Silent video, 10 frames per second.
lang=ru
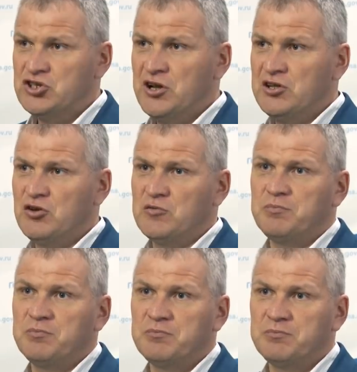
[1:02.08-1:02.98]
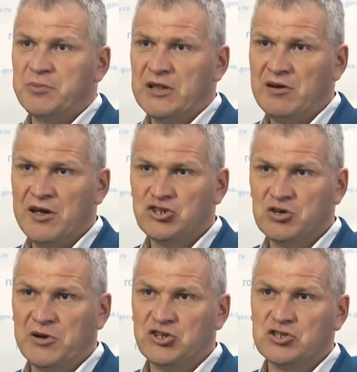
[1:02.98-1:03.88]
сожалению,
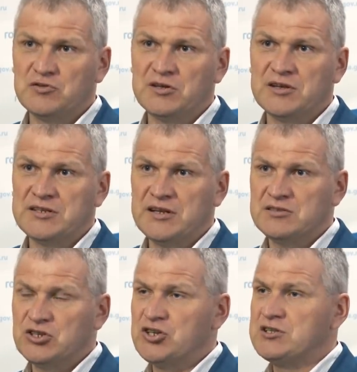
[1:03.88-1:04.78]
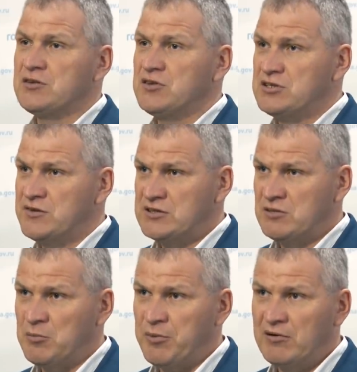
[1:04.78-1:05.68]
Подавляющее большинство этих средств исчезло в
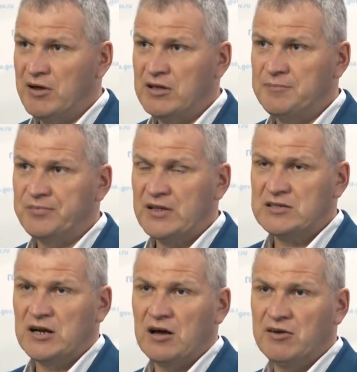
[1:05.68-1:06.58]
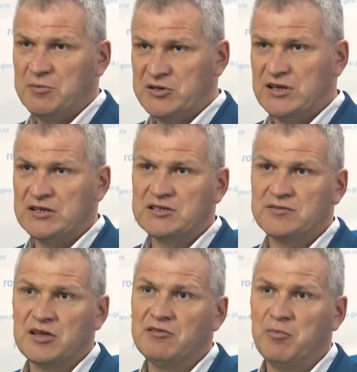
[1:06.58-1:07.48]
неизвестном направлении. Страховые
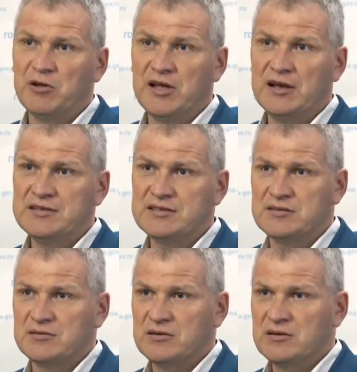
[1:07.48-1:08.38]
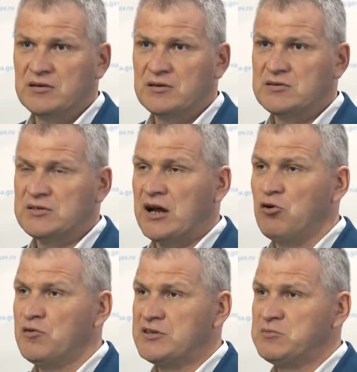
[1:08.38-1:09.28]
обязательства не выполнялись, э,
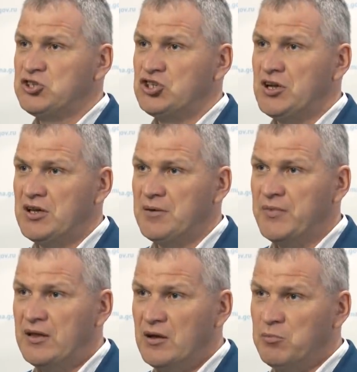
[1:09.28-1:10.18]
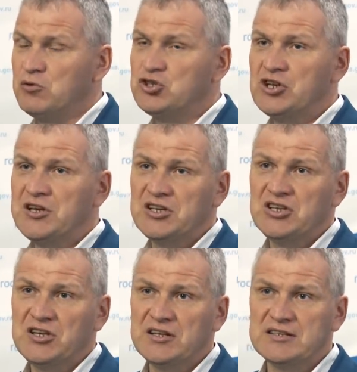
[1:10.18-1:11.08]
страховое возмещение получили
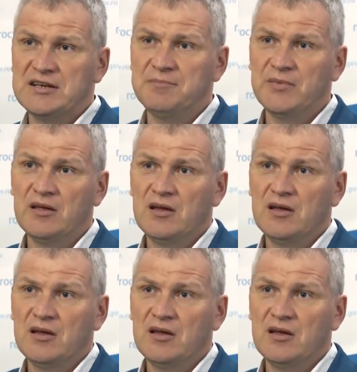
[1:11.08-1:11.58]
единицы,